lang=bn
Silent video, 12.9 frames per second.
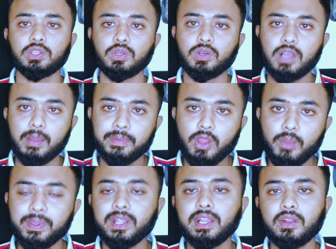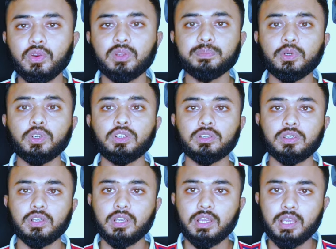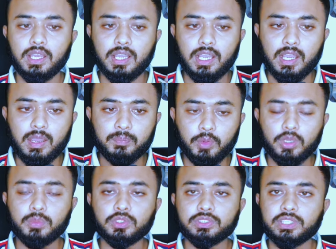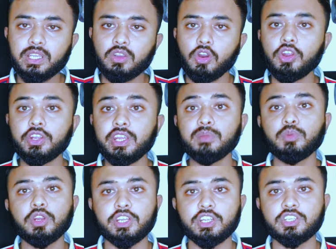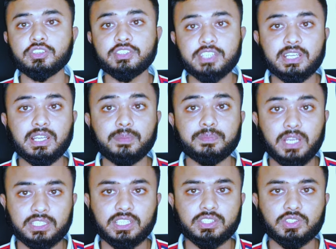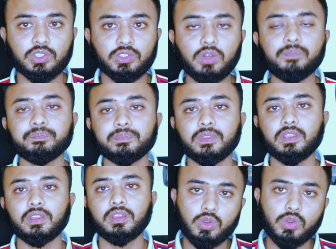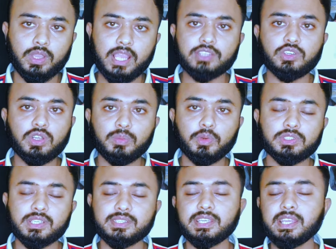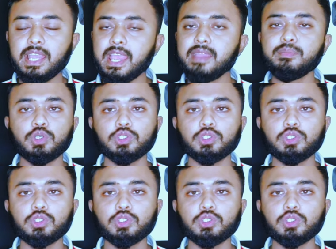তো আমরা অপেক্ষা করব পরবর্তী কন্টেন্ট মনিটারেশন সেট আপটা আসার জন্য তো এই জন্য বলতেছি এই